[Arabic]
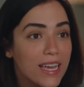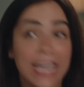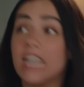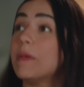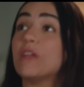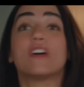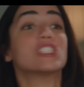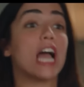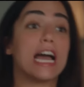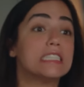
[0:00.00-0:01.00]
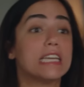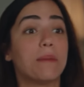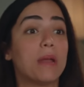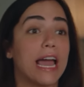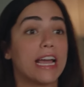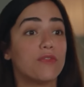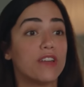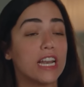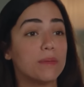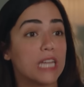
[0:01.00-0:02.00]
كأن ما ينفعش حد يعمل حاجه
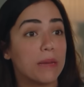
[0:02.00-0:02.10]
الفنانه